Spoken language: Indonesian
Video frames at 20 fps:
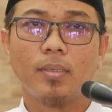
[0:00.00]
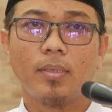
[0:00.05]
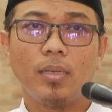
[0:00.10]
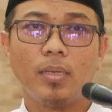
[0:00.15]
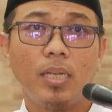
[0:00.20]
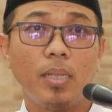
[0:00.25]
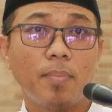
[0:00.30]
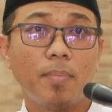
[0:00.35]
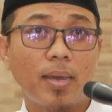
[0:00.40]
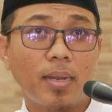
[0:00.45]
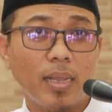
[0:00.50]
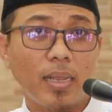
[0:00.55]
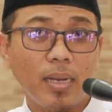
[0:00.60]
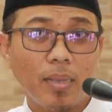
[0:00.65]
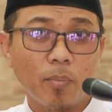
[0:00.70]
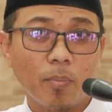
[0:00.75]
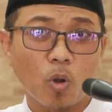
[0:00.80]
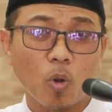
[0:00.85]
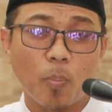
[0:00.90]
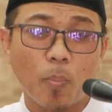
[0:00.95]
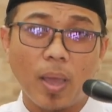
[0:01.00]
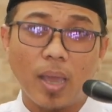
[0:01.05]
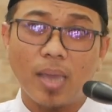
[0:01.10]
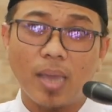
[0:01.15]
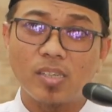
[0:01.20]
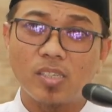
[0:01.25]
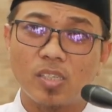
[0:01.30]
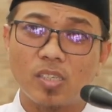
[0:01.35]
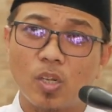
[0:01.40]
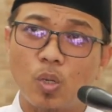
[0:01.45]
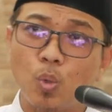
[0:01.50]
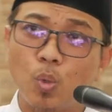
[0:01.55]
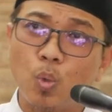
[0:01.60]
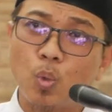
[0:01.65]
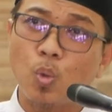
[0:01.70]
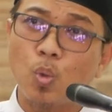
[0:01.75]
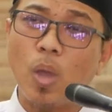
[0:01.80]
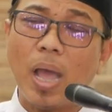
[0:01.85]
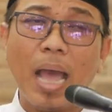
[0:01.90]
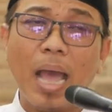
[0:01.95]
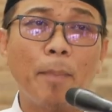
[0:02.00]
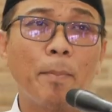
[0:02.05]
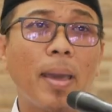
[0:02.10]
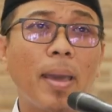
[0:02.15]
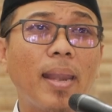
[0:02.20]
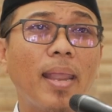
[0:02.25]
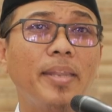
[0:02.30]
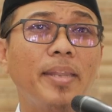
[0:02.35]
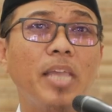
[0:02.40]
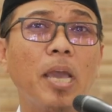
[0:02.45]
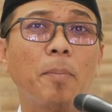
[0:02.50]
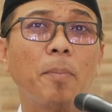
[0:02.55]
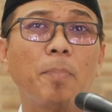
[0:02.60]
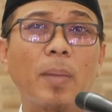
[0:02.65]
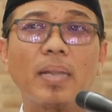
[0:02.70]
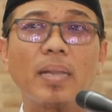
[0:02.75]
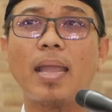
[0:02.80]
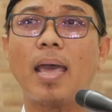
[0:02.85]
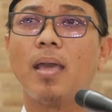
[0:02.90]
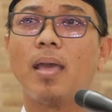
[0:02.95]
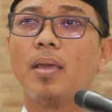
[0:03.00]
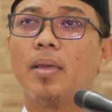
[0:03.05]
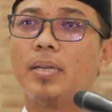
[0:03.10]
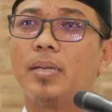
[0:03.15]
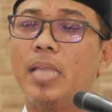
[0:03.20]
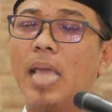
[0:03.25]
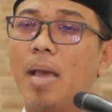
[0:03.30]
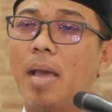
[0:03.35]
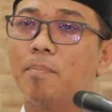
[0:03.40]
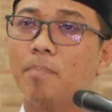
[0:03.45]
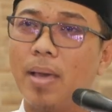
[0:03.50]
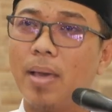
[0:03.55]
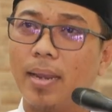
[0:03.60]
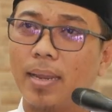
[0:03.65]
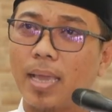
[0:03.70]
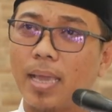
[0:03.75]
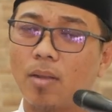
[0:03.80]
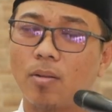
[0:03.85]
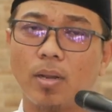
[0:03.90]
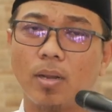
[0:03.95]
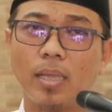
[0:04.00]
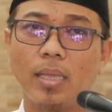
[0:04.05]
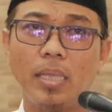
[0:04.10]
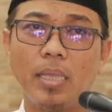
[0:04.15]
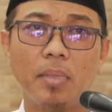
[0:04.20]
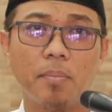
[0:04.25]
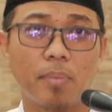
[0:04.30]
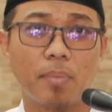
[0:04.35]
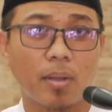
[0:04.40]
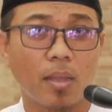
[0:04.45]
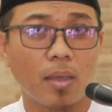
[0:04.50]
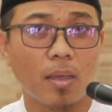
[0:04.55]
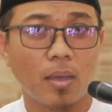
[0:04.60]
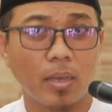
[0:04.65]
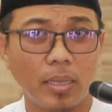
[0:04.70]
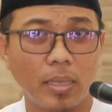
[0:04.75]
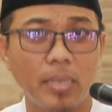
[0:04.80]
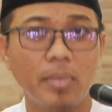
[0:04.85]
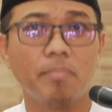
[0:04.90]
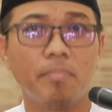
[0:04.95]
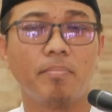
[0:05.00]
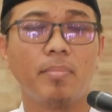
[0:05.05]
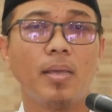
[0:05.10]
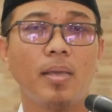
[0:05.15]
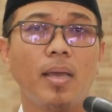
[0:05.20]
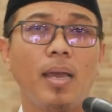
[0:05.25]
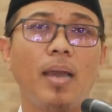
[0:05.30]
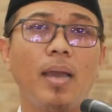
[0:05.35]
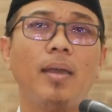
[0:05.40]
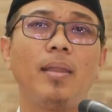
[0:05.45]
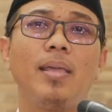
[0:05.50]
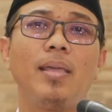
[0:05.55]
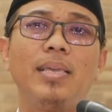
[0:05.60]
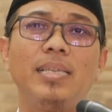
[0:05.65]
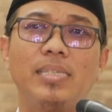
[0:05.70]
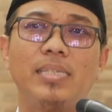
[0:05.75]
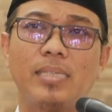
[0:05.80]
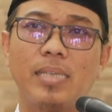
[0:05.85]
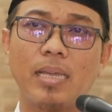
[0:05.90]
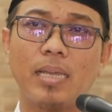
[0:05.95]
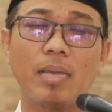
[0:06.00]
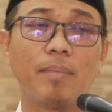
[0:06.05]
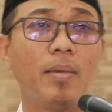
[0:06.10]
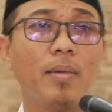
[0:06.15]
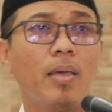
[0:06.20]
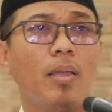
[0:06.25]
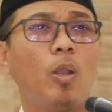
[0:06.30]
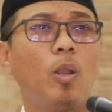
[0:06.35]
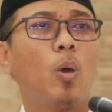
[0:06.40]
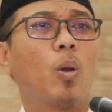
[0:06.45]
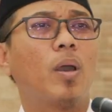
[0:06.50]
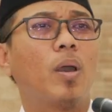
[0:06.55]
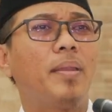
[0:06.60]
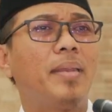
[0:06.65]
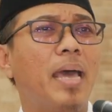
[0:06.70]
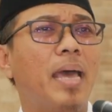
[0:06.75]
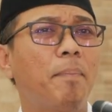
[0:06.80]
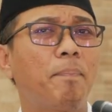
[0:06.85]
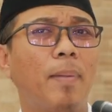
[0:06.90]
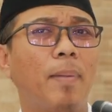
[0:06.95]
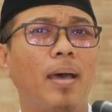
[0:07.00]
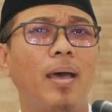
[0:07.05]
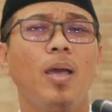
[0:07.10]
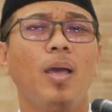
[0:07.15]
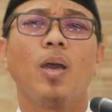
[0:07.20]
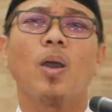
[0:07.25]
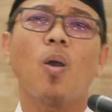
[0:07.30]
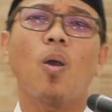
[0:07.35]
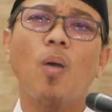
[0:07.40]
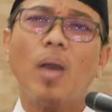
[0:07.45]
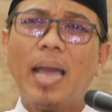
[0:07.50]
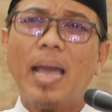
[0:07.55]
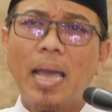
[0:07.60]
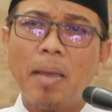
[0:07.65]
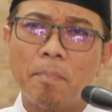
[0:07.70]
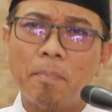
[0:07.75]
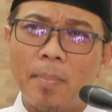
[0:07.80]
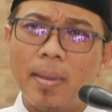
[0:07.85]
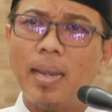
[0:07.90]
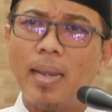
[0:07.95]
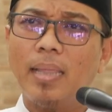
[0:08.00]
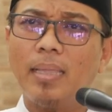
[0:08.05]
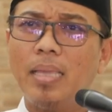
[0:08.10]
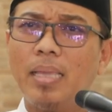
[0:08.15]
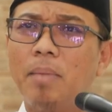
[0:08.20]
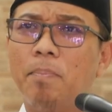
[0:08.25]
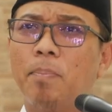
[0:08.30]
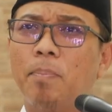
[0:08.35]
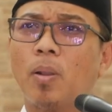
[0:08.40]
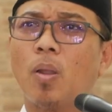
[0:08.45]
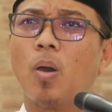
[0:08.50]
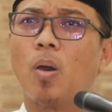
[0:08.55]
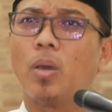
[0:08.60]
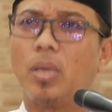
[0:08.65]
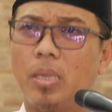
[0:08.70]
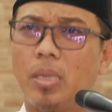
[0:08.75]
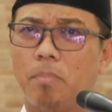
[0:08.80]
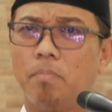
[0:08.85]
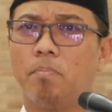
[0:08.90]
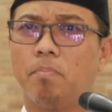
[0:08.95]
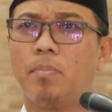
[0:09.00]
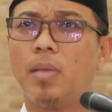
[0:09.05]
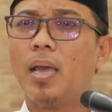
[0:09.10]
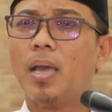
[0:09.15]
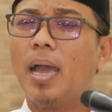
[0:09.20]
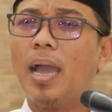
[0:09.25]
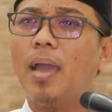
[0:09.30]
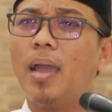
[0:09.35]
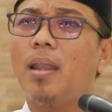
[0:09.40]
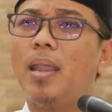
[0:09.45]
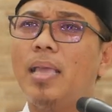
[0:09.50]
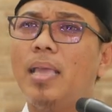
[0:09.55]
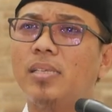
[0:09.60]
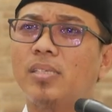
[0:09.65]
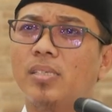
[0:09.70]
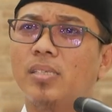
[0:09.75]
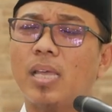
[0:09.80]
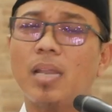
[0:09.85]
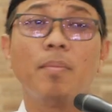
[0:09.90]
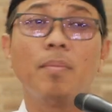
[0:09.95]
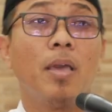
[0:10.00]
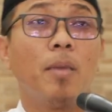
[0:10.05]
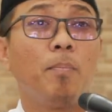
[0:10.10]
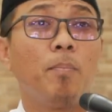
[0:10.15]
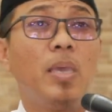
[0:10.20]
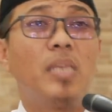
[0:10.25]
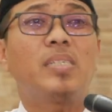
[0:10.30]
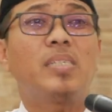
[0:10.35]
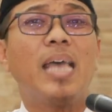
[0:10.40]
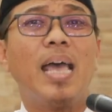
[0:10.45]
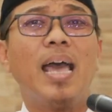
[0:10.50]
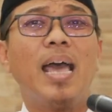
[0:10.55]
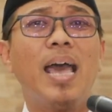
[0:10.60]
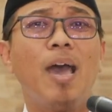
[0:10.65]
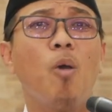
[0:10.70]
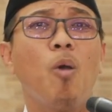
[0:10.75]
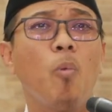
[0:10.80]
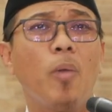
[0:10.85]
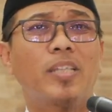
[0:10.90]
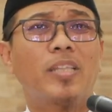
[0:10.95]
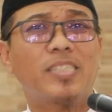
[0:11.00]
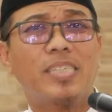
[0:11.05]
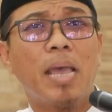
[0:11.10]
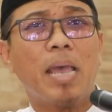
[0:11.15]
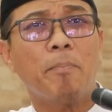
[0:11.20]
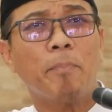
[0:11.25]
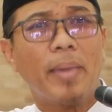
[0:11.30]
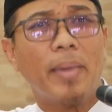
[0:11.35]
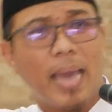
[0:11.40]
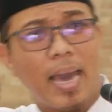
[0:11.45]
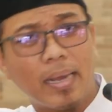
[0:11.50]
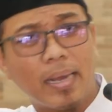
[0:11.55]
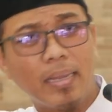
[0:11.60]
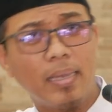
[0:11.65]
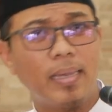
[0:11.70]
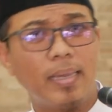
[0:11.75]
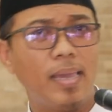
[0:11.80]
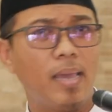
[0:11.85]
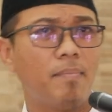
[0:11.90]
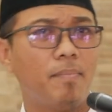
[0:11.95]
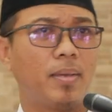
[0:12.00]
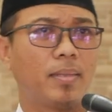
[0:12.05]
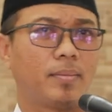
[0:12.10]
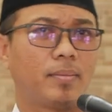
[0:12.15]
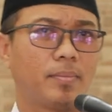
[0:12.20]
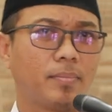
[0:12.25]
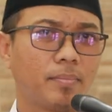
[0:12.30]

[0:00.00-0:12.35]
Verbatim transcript: Di mana ini merupakan seluruh amalan yang pernah diamalkan oleh Ibrahim alaihissalam. Loh kenapa kok amal Ibrahim alaihissalam bisa awet sampai hari kiamat?